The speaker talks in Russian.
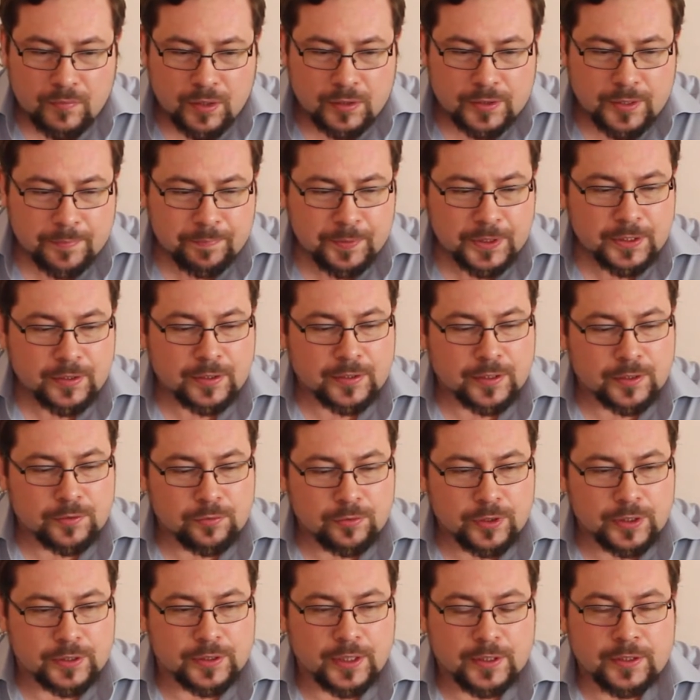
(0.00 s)
напиток,
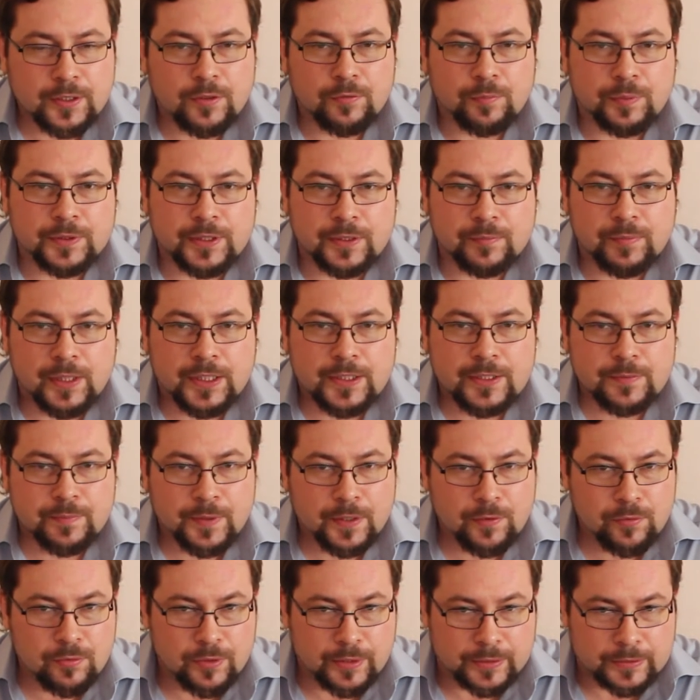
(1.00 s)
который надо употреблять
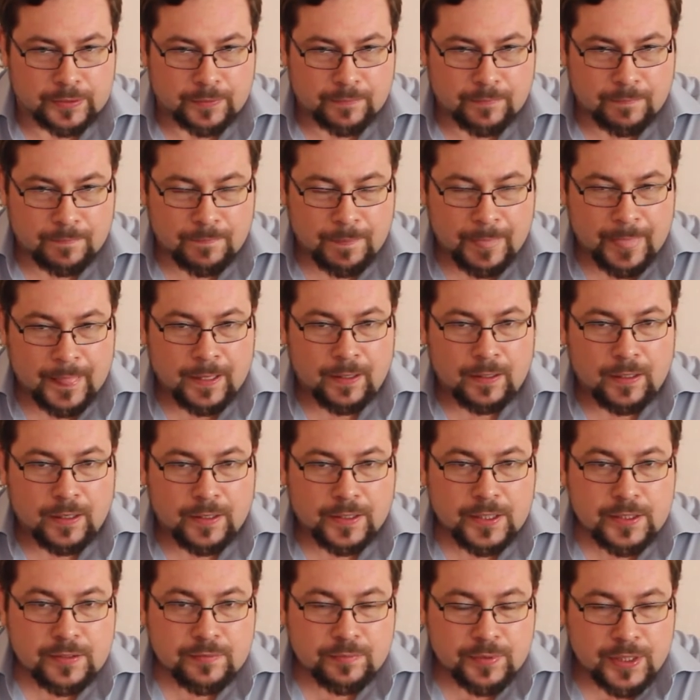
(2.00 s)
спокойно,
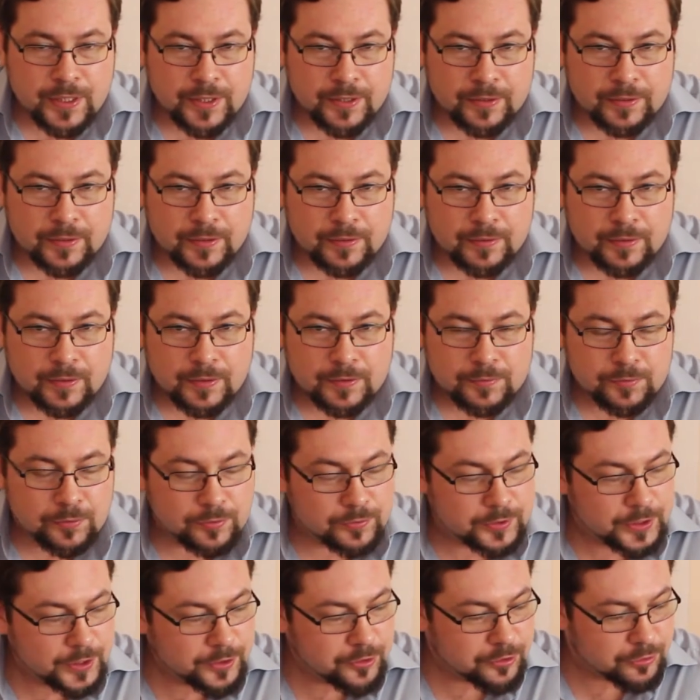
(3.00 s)
размеренно. То
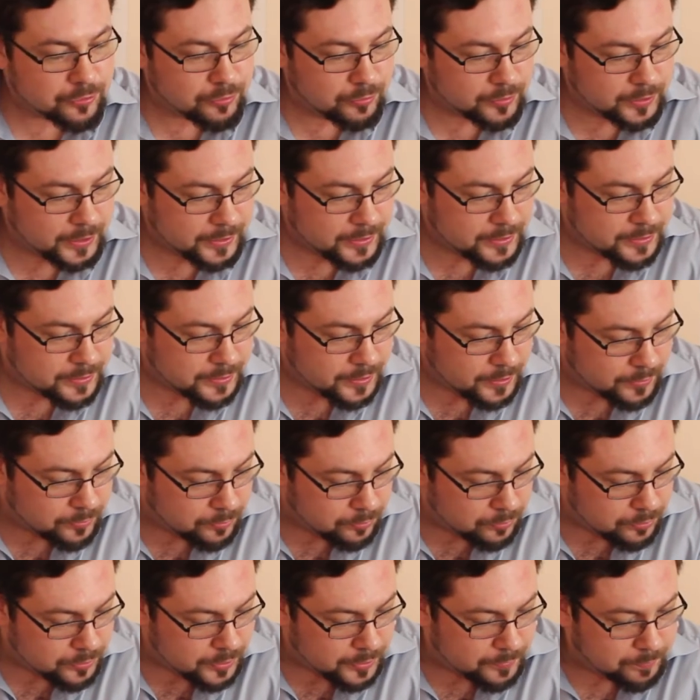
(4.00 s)
есть взять что-то из
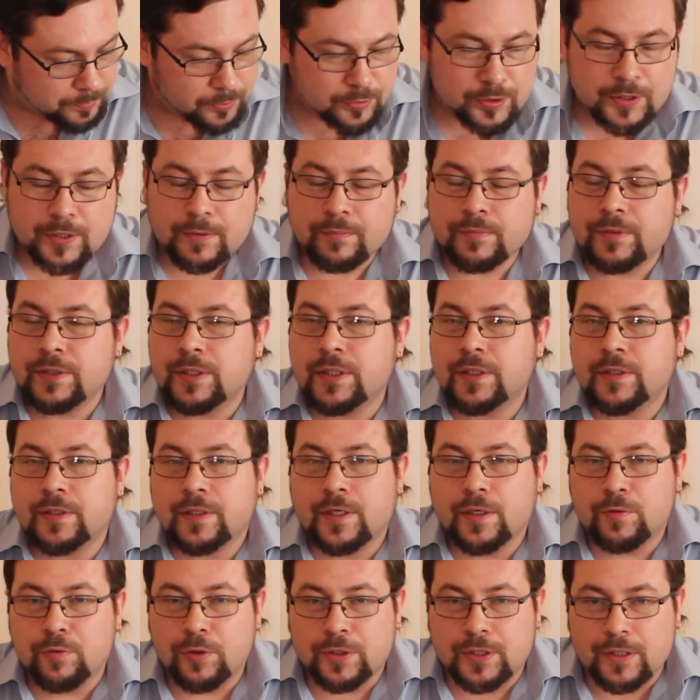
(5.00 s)
закуски, пусть там не
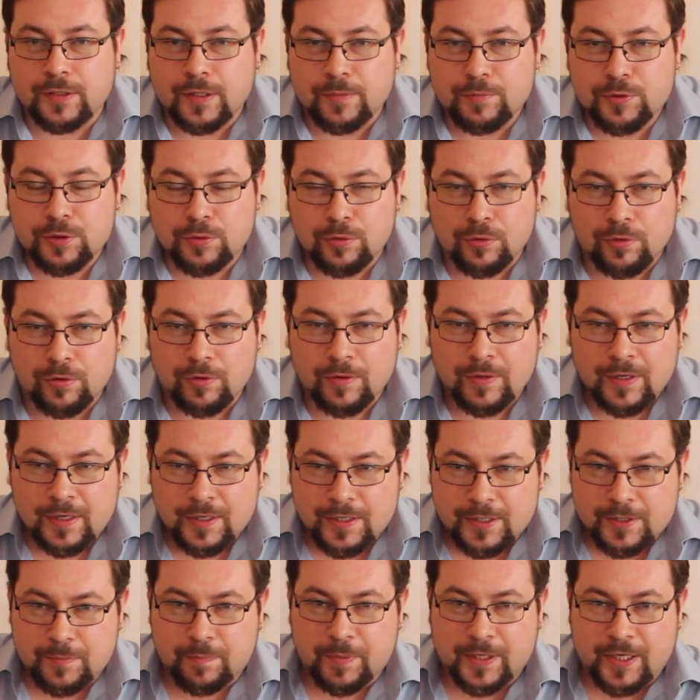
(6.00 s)
какой-то там стол
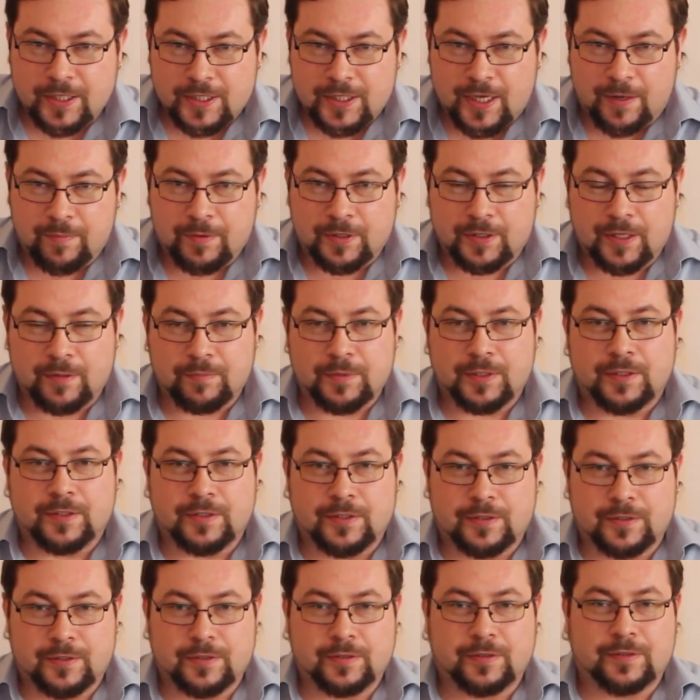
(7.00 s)
с поросями там и
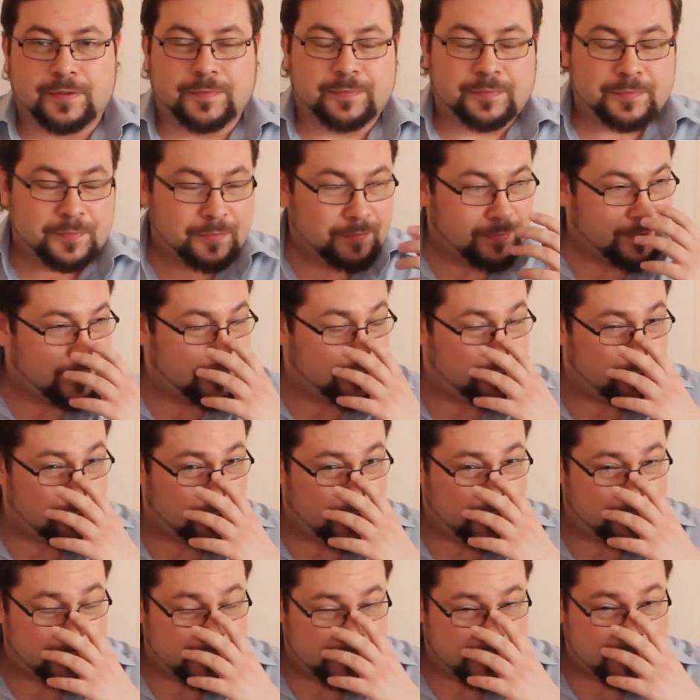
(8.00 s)
с э,
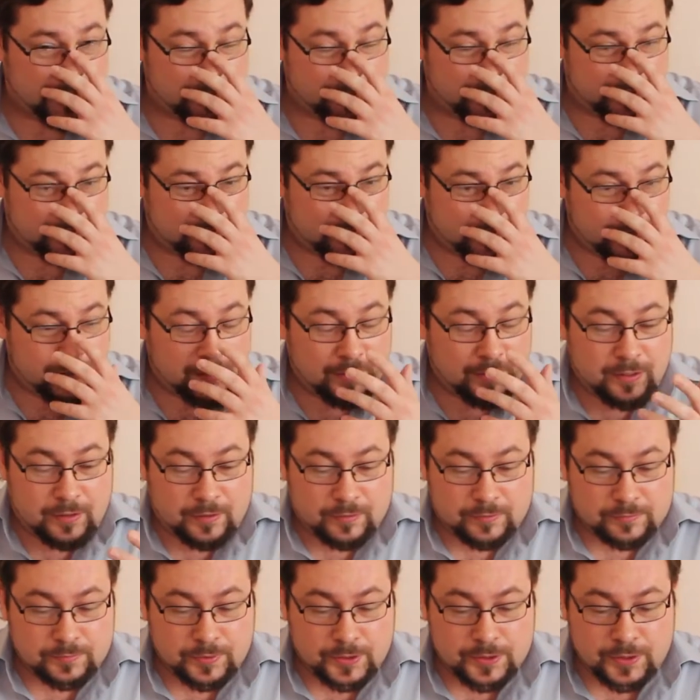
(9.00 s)
щуками накрывать.
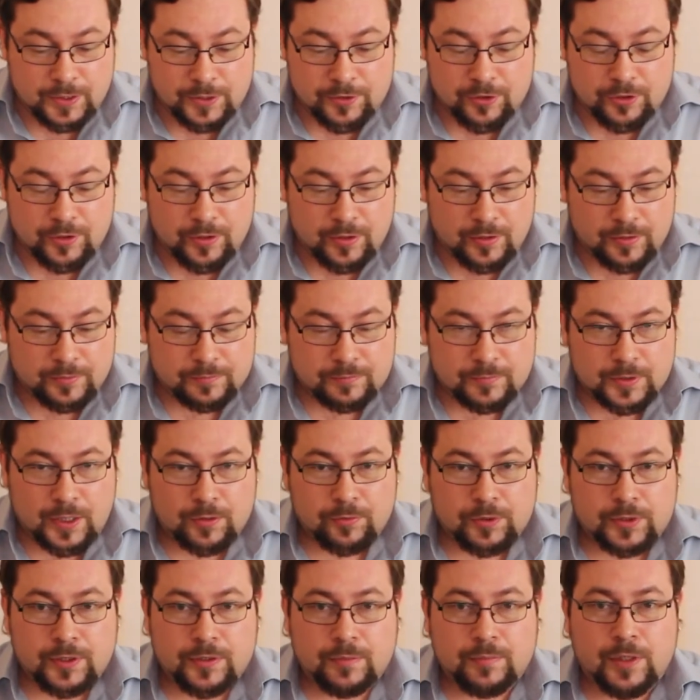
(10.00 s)
Достаточно
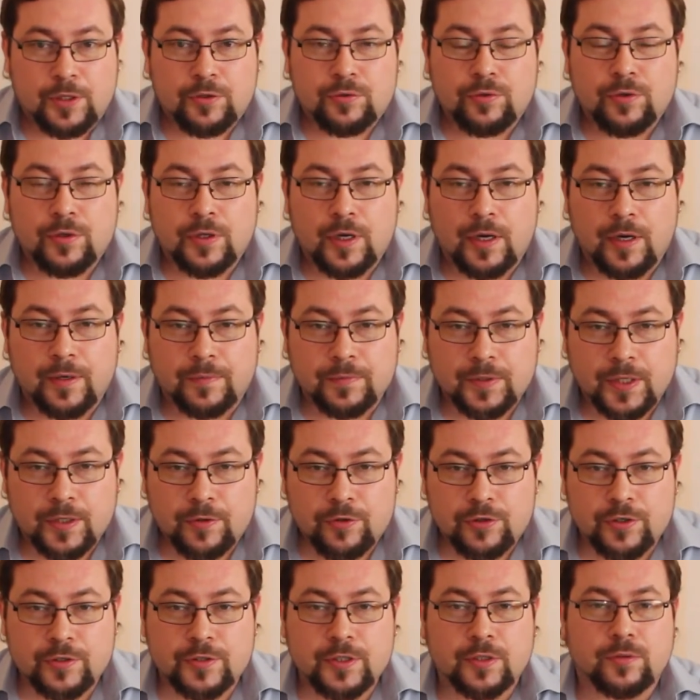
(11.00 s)
какой-то небольшой,
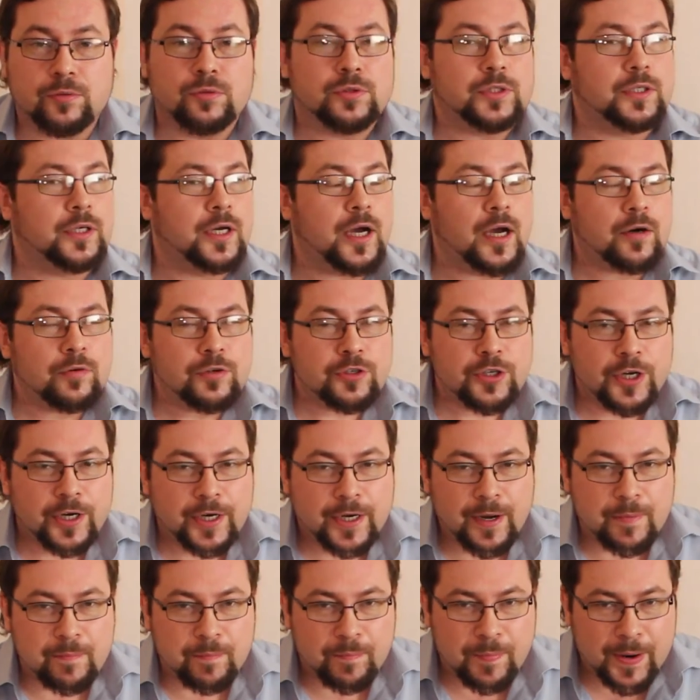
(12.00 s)
хорошей закуски. Хорошая
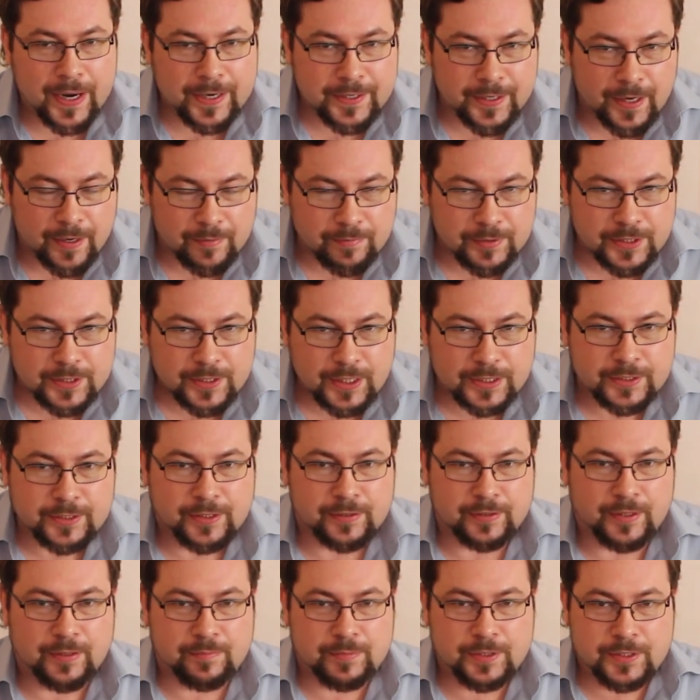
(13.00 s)
компания
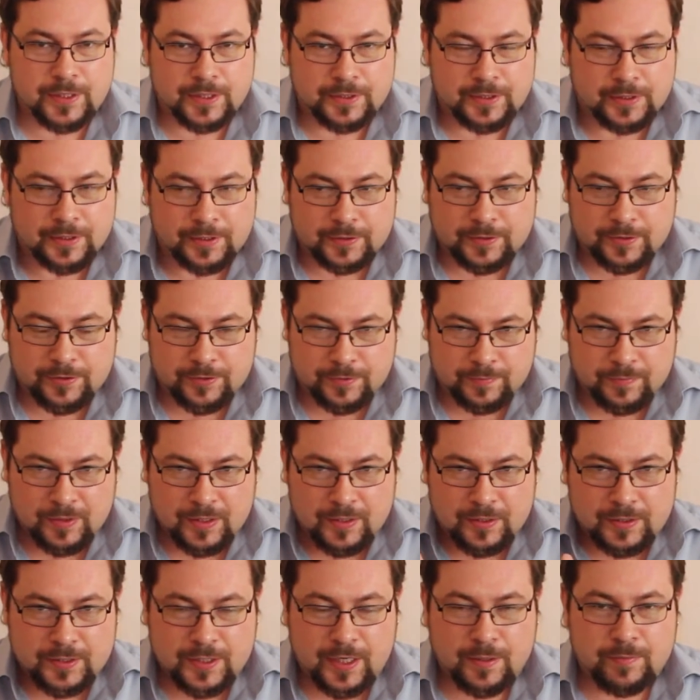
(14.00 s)
обязательно, обязательно, это же
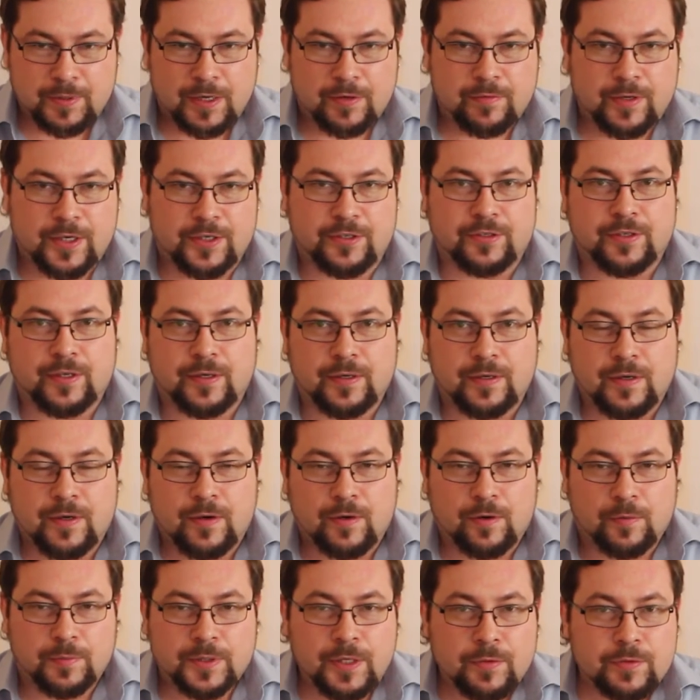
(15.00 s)
самое важное.
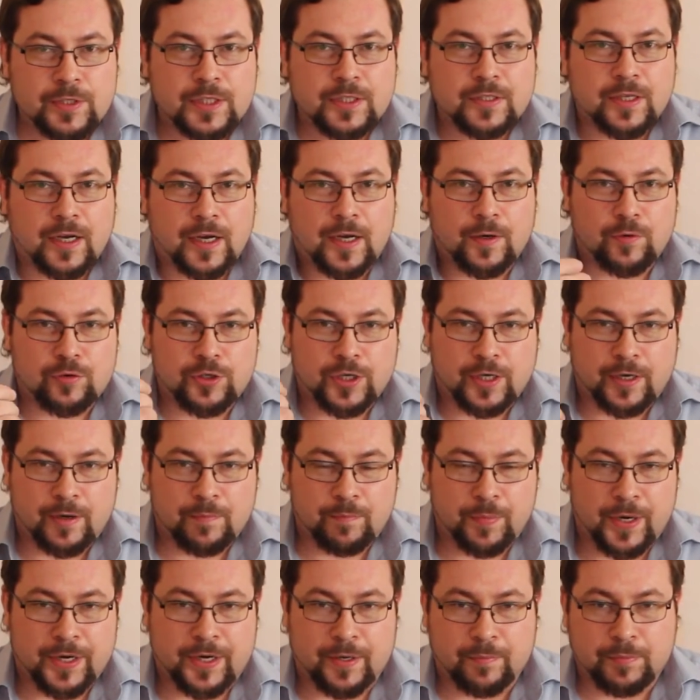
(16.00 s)
У меня всегда хорошая
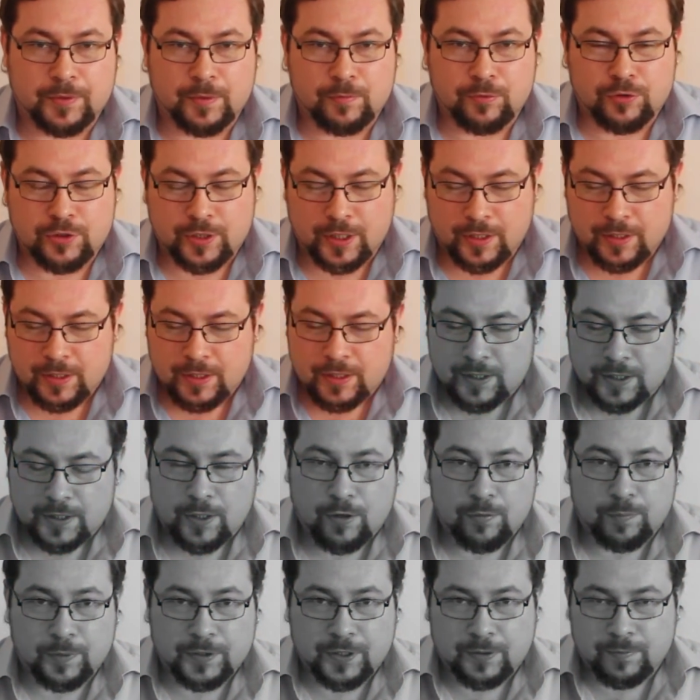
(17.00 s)
компания, потому что
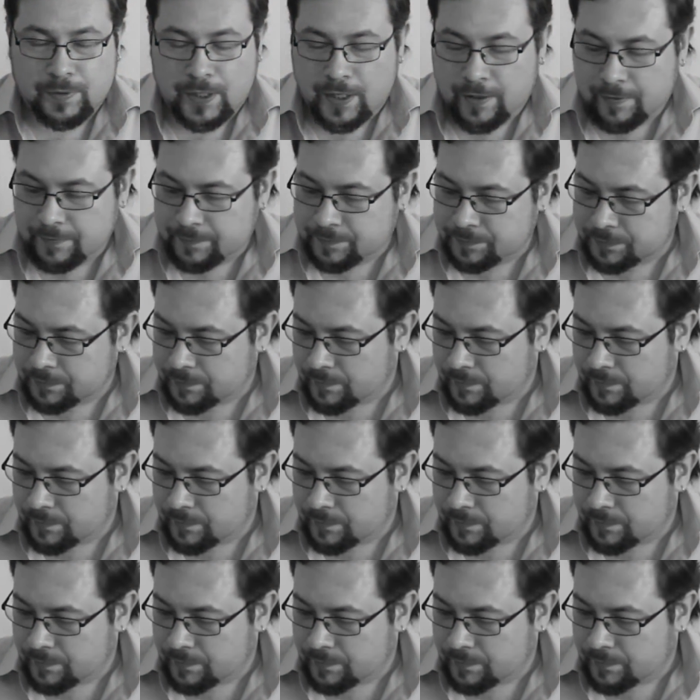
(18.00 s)
я употребляю